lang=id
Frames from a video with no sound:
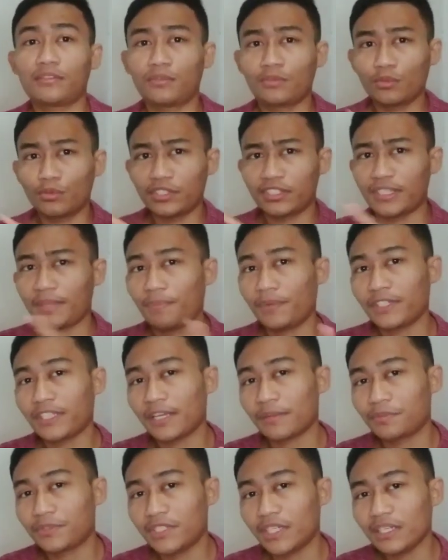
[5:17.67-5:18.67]
tulis DP
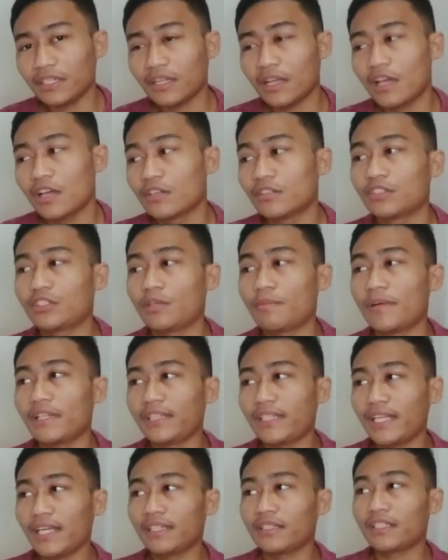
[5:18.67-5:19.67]
caption. Coba
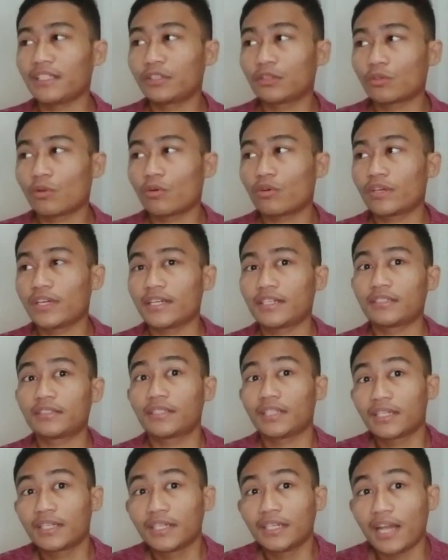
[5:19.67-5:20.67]
tag TikToker
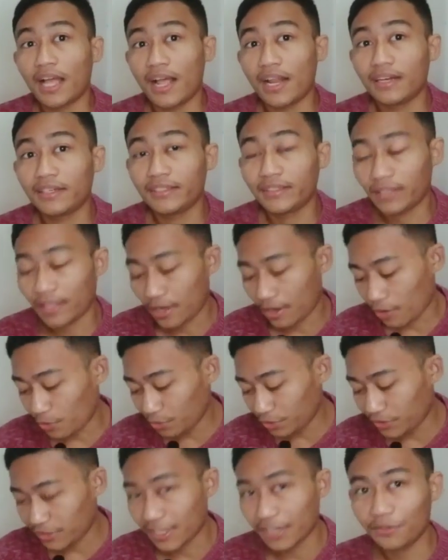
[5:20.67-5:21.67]
terkenal di
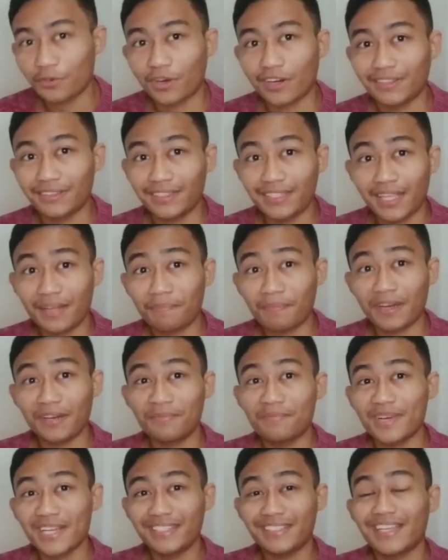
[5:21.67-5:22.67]
Talaut dan orang tag
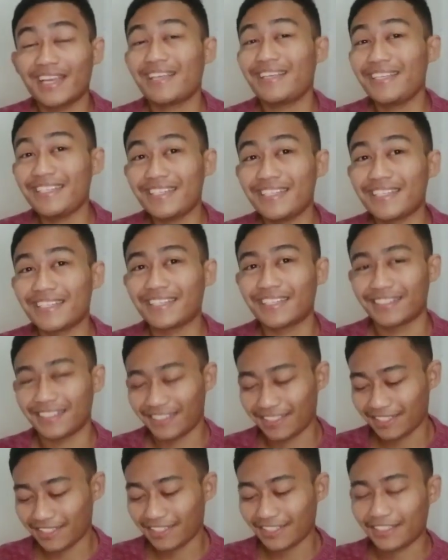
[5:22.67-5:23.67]
paling banyak ini.
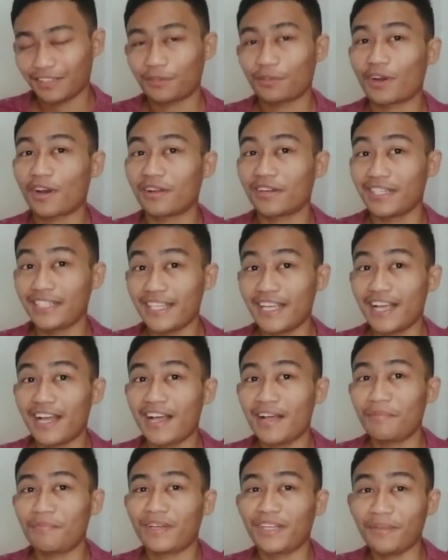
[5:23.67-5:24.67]
Orang
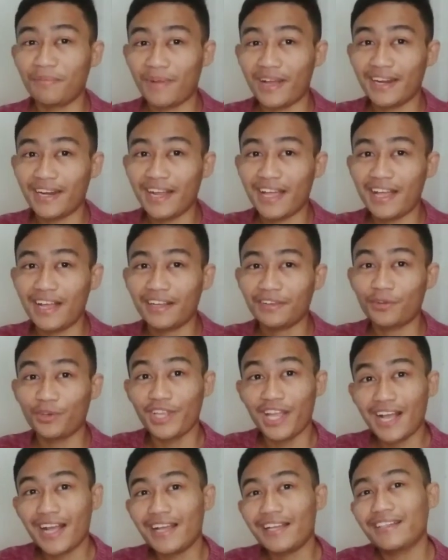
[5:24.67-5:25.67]
lihat bagaimana
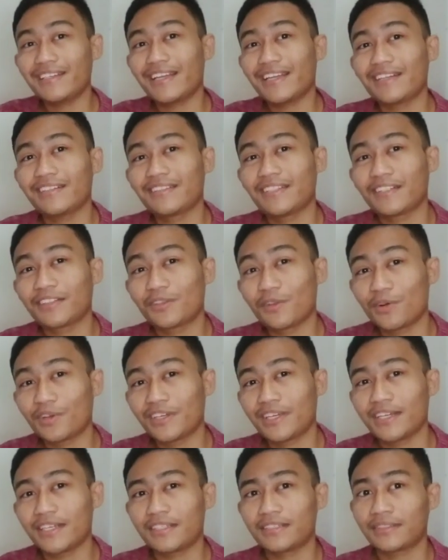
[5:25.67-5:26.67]
goyangan dari
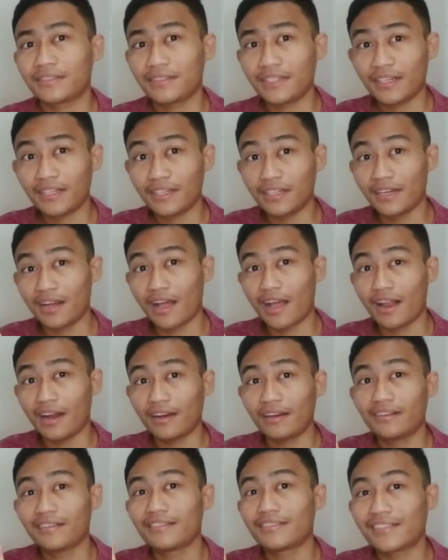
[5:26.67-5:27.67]
TikTokers
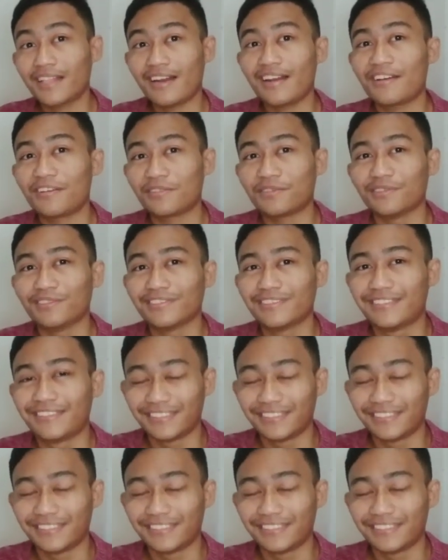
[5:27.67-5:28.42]
terkenal Talaut.